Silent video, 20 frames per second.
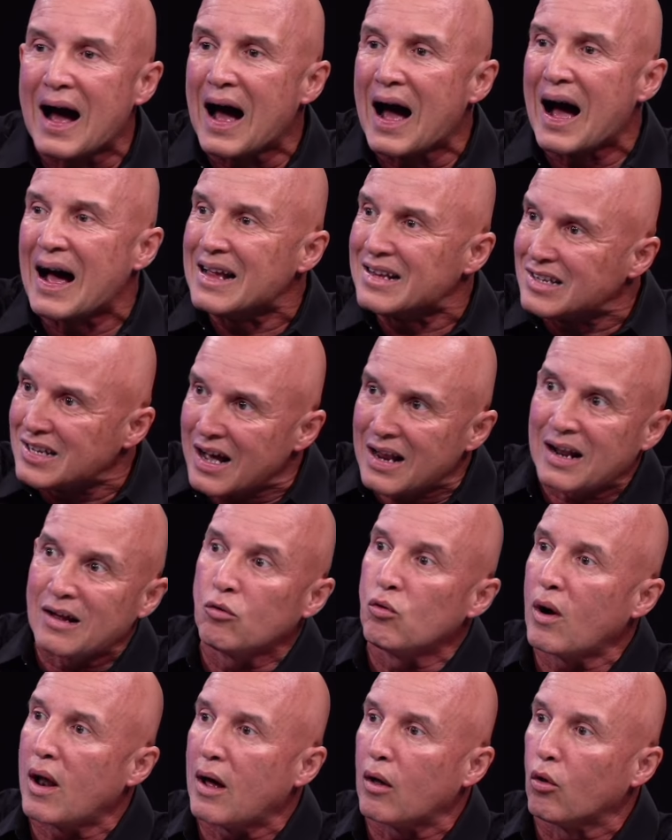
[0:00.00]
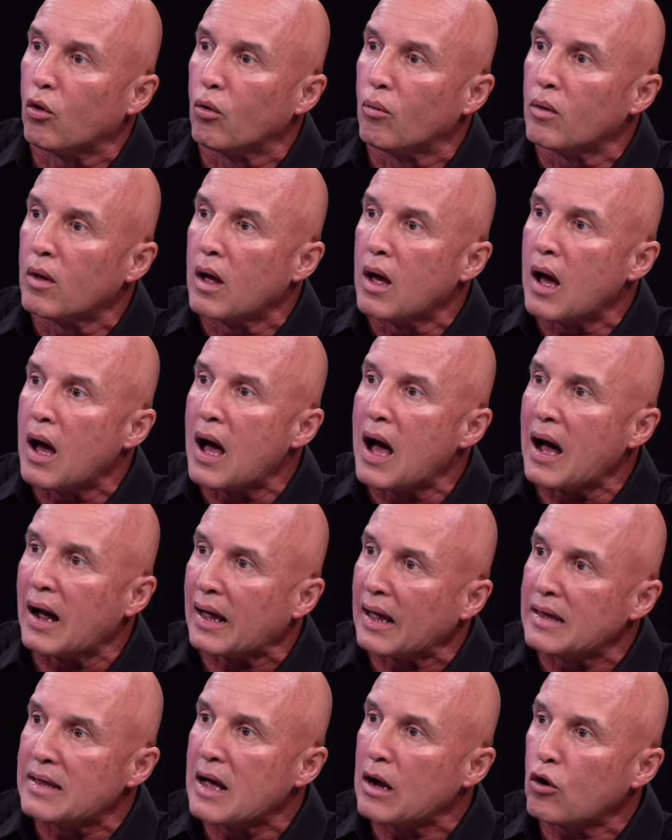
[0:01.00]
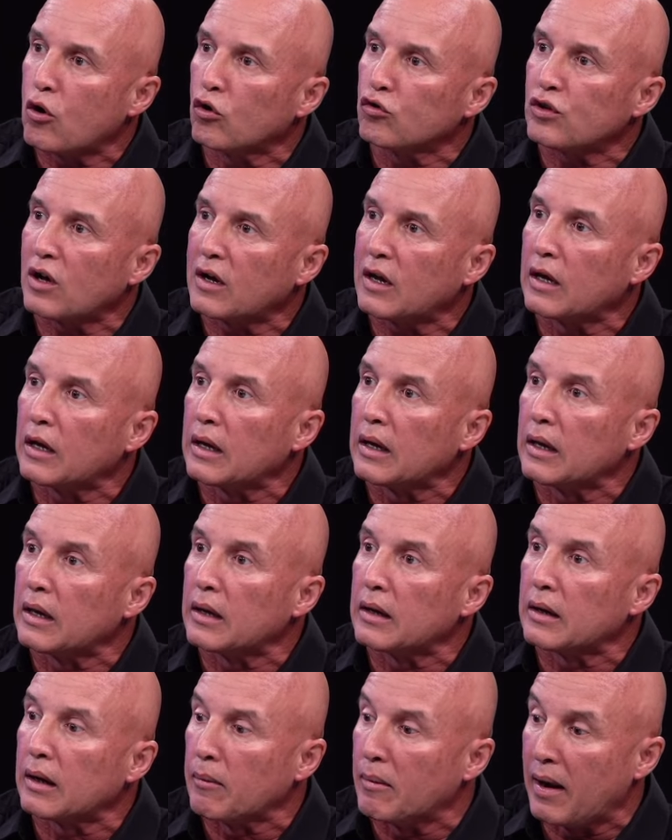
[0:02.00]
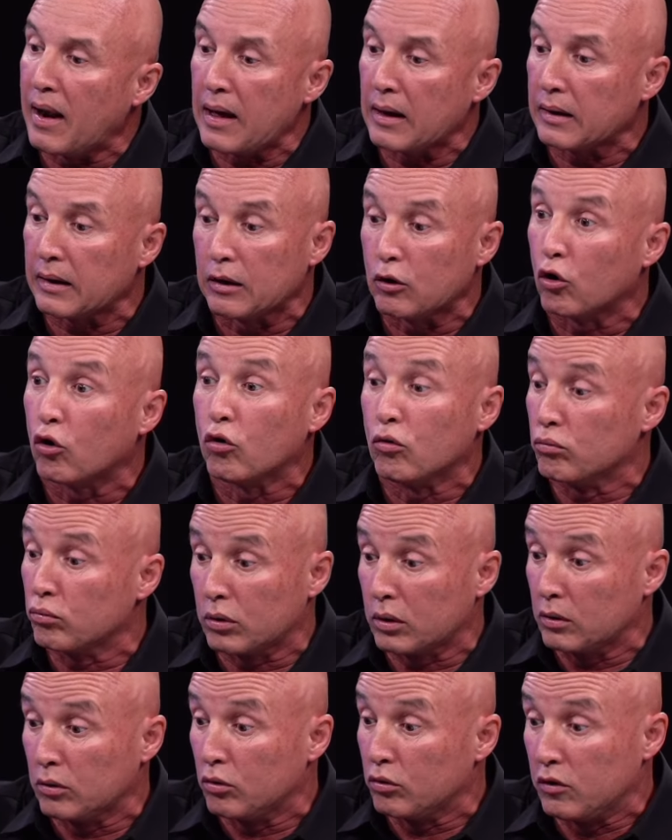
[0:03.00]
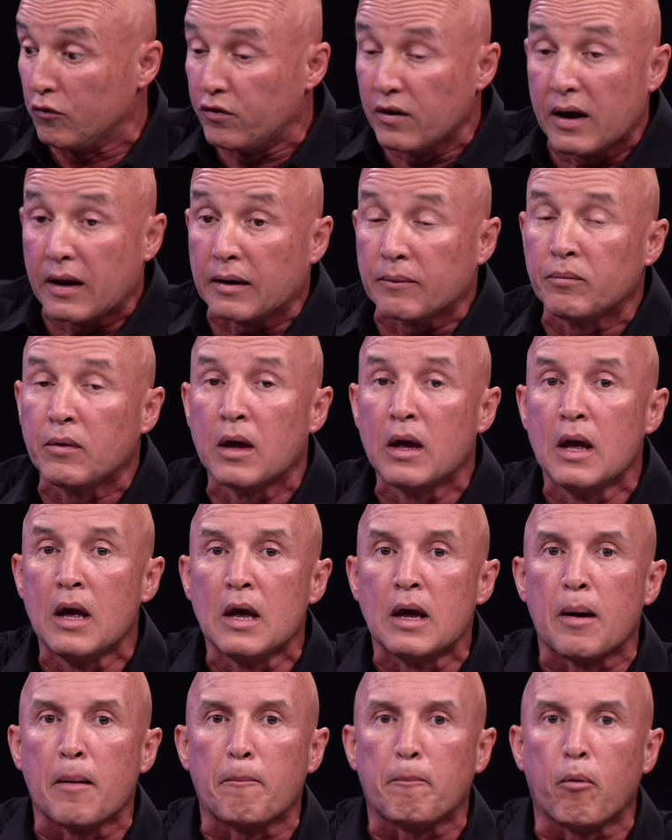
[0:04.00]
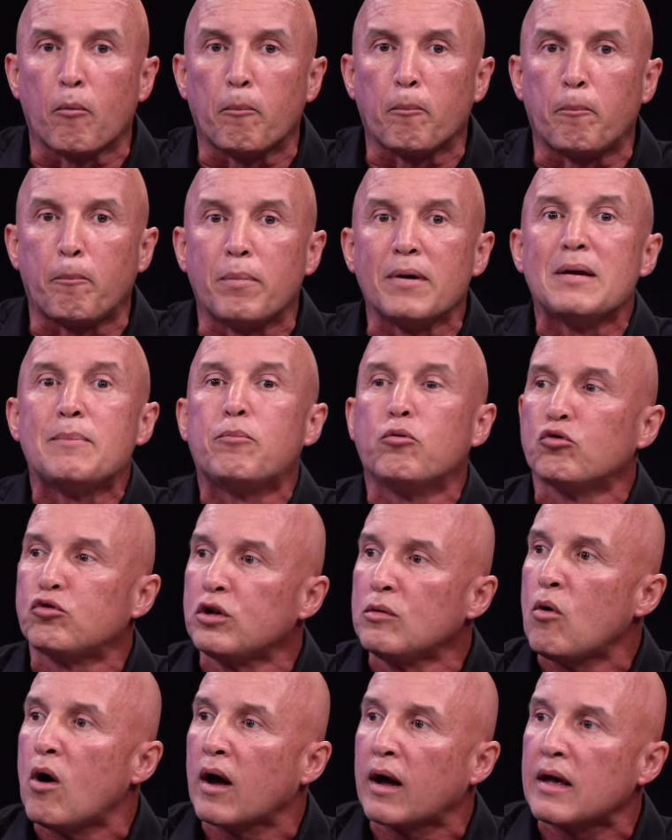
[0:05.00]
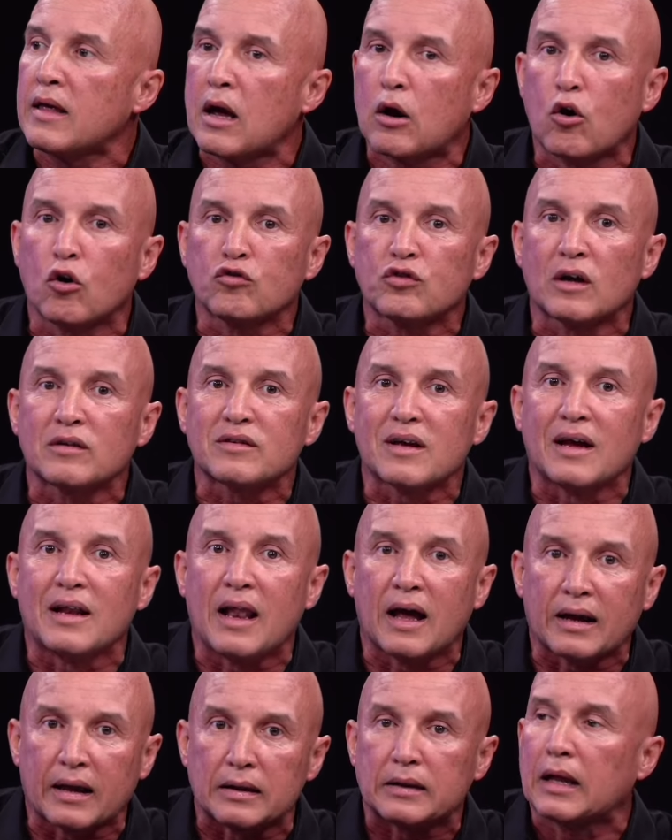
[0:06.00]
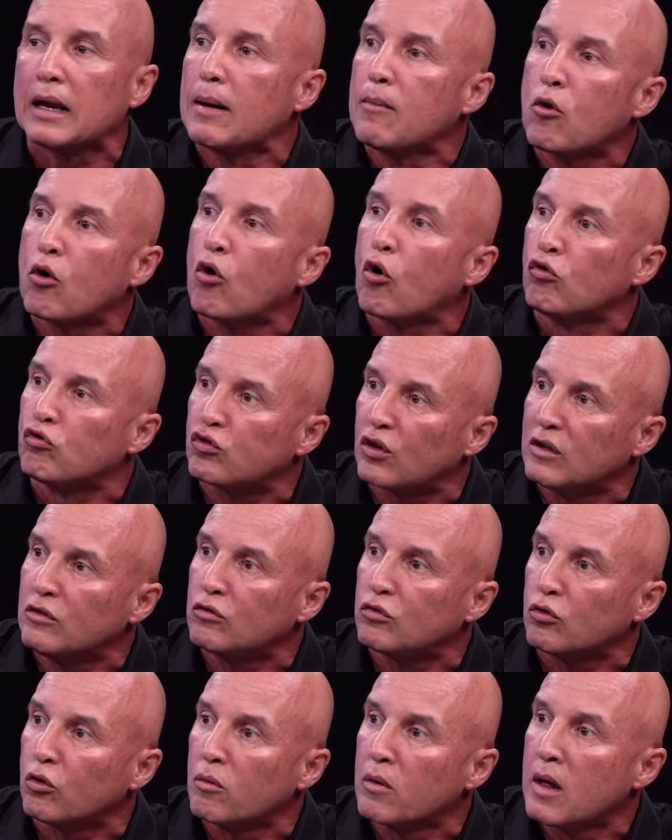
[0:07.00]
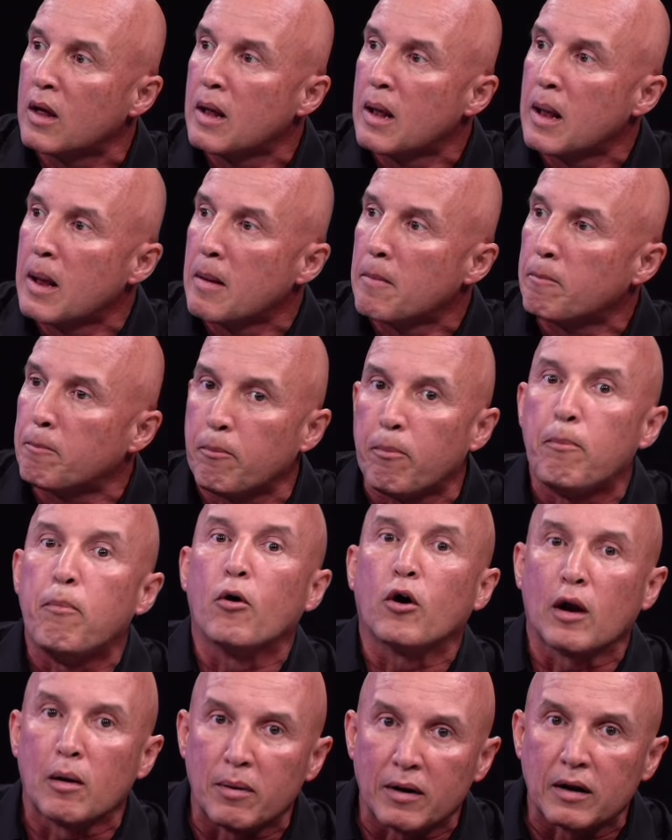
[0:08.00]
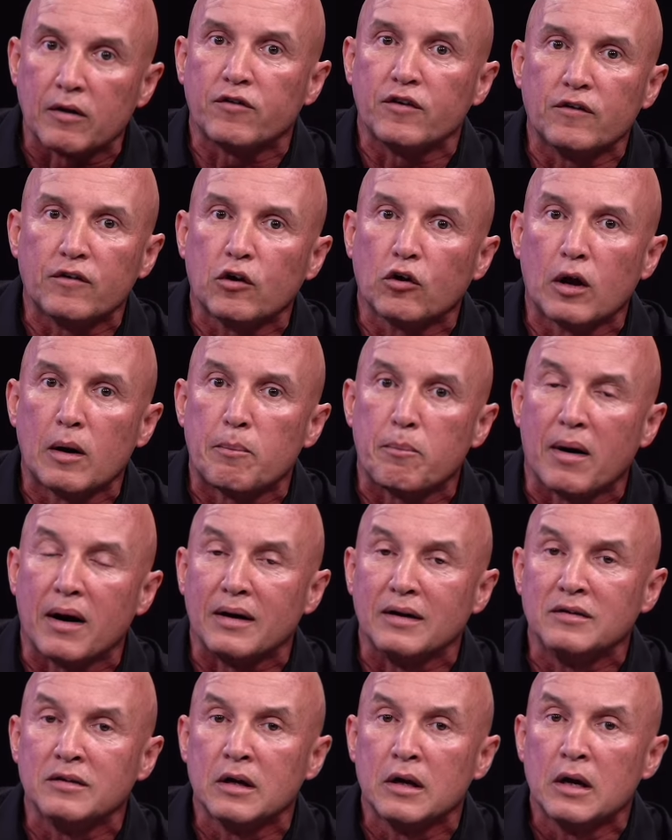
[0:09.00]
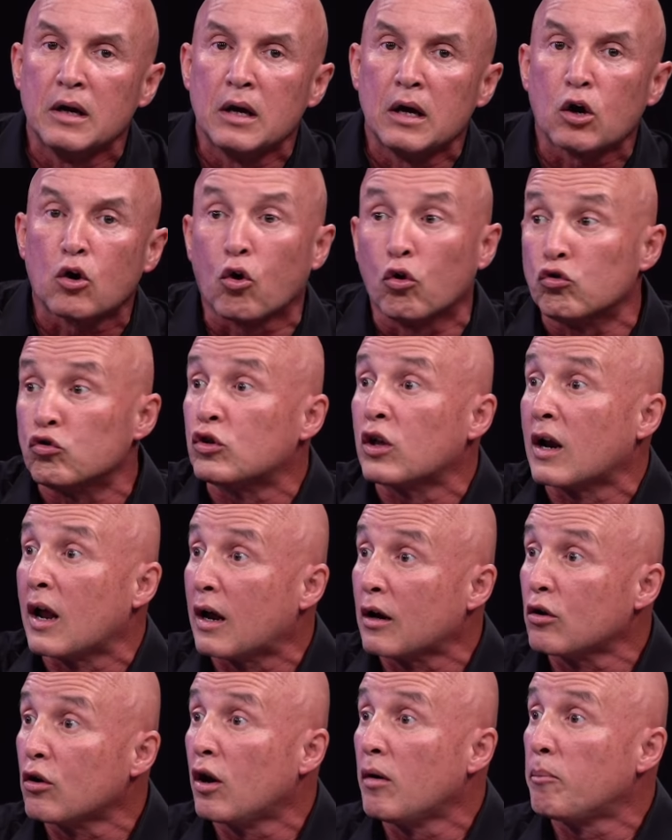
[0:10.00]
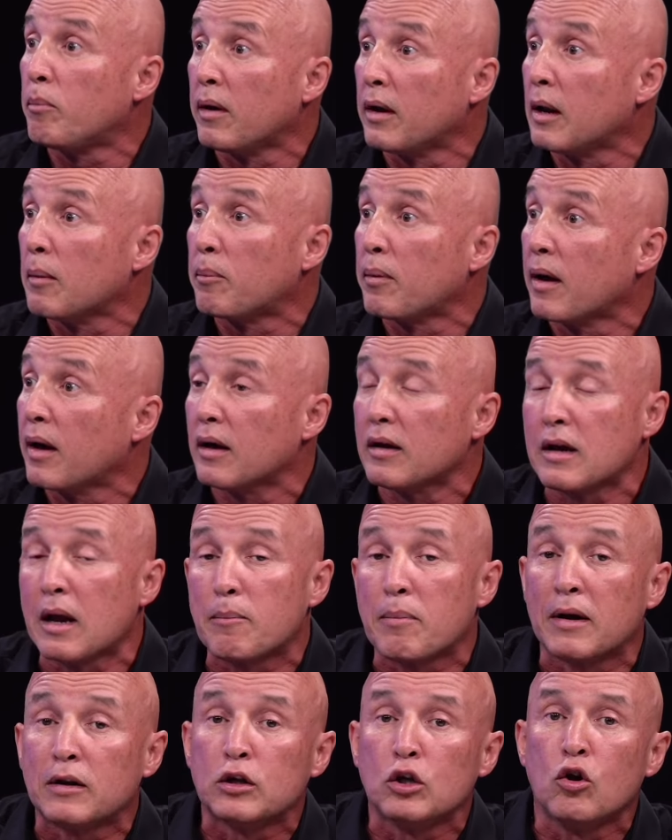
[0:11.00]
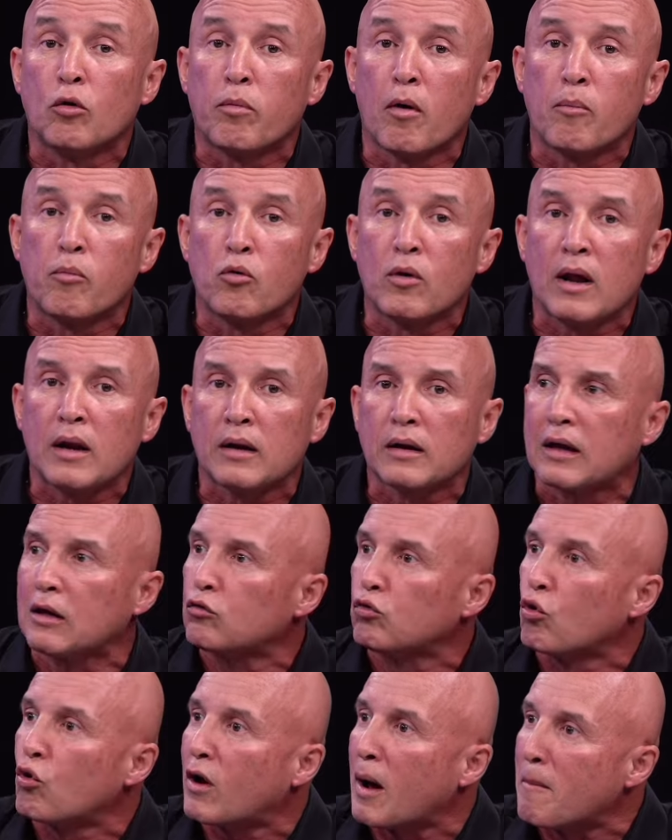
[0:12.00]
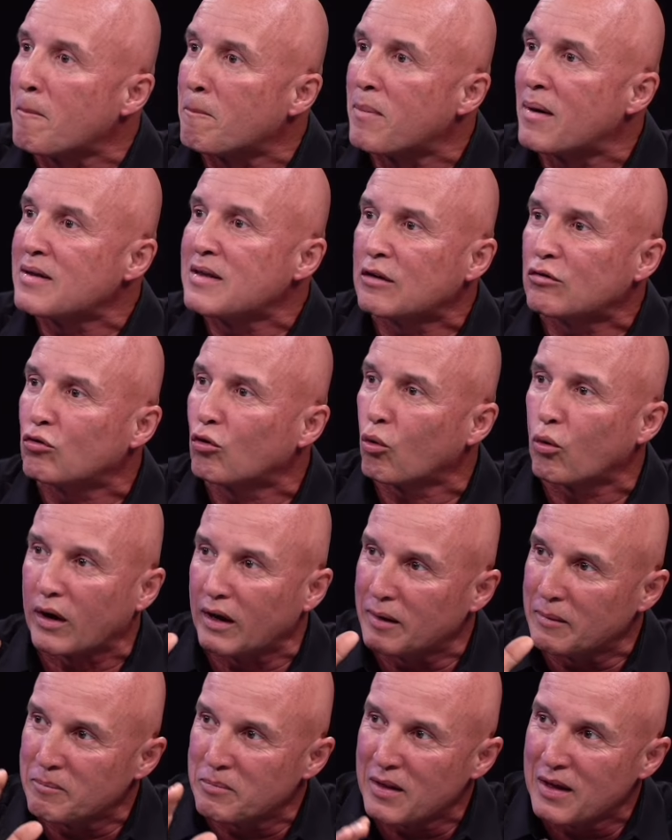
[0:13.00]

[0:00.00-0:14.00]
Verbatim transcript: a echar a un lado aquellas cosas que, que, nos, nos difieren y pusimos aquellas cosas en las que tenemos consenso por el beneficio del país, contrario al PNP y al Partido Popular, que sus campañas son qué?